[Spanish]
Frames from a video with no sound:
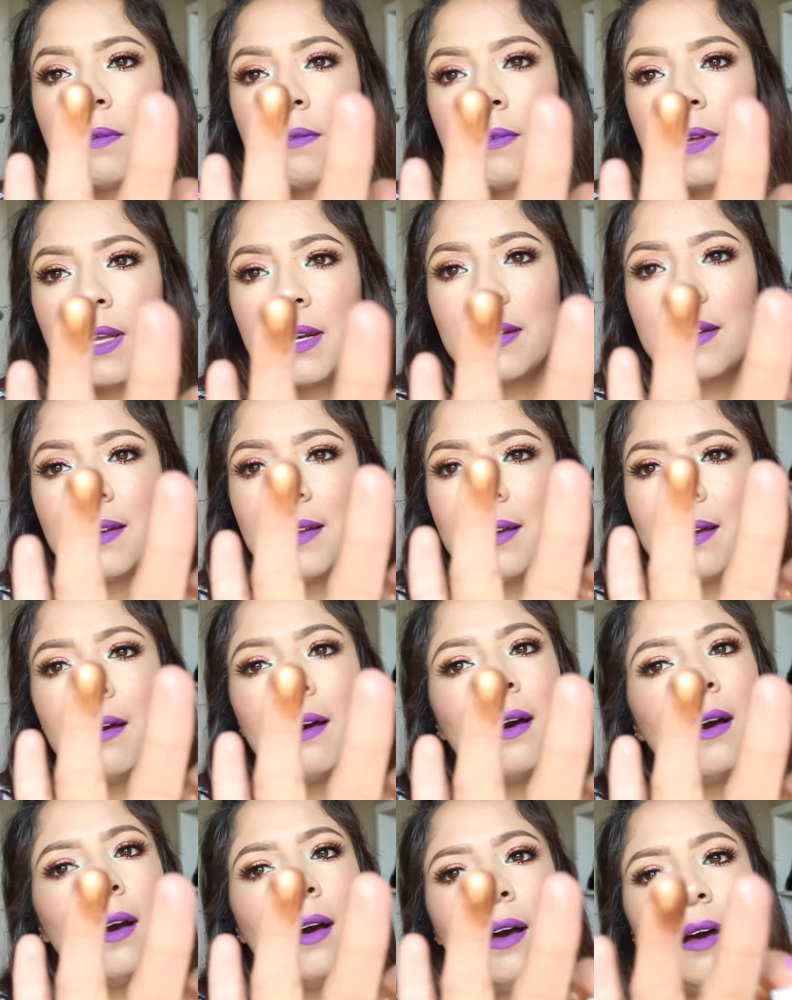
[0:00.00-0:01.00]
Vean.
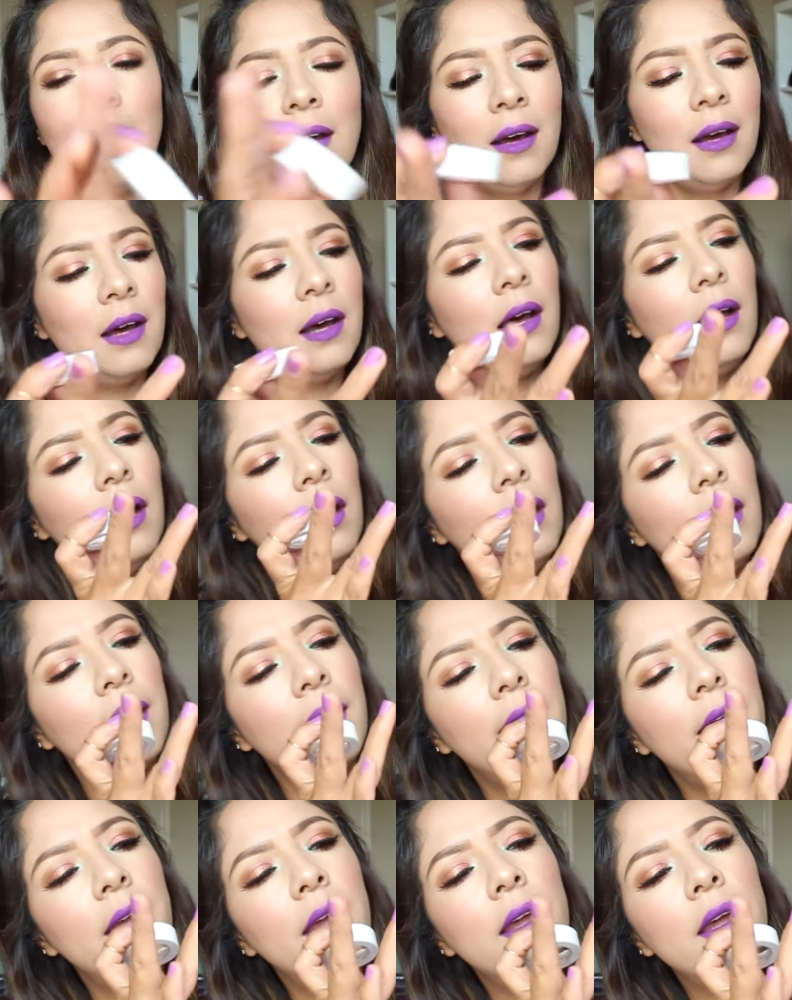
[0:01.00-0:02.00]

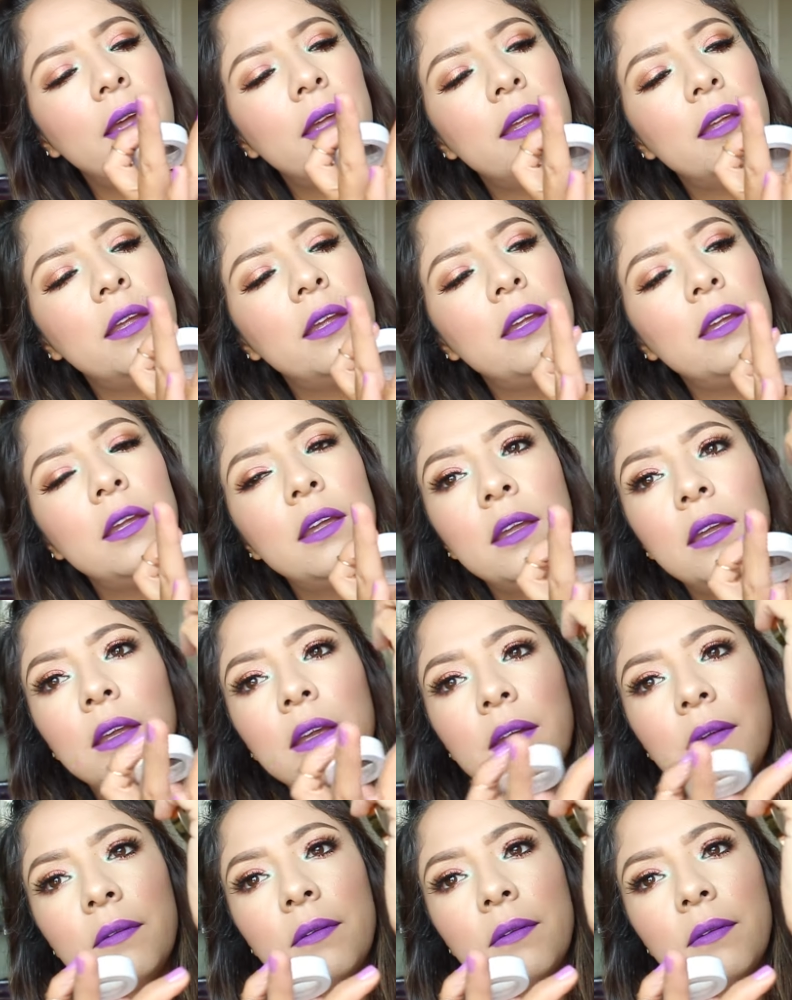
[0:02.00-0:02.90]
¡Ay!